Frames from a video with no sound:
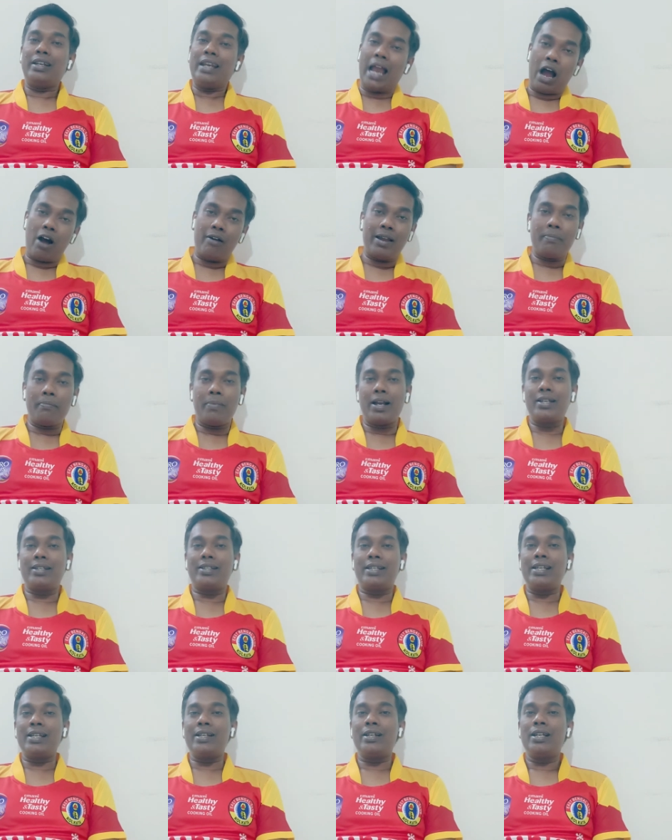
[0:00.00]
নাওরে মহেশ
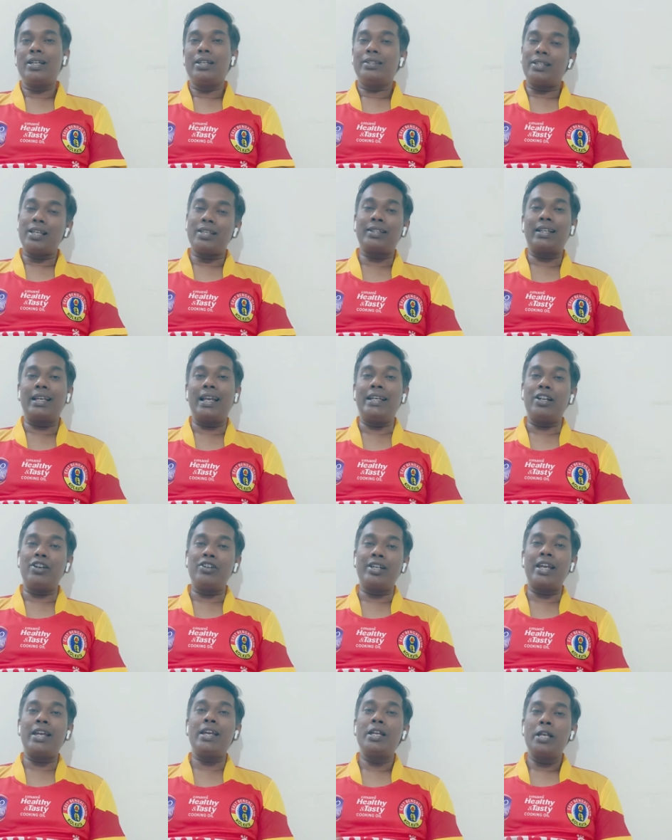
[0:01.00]
সিং জাস্ট
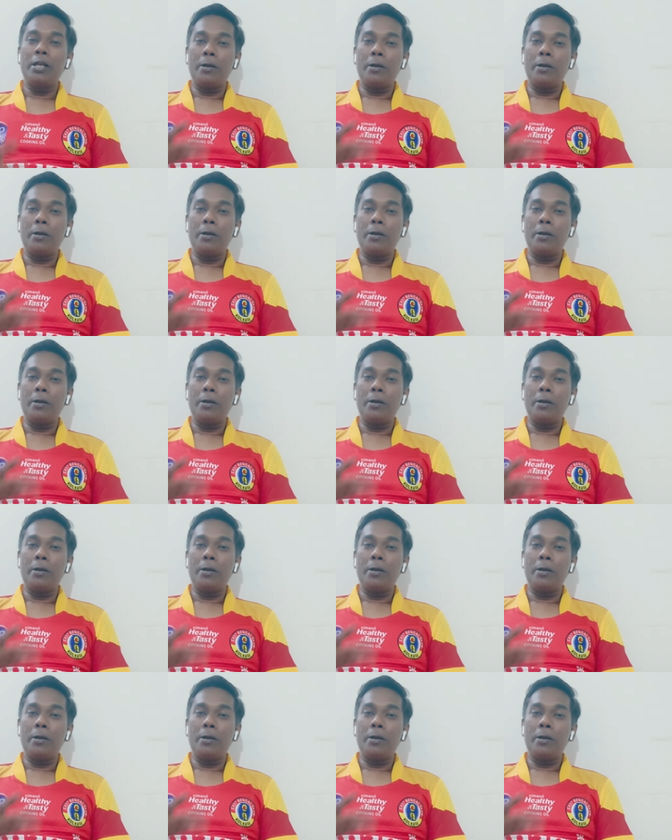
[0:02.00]
ক্লেটনকে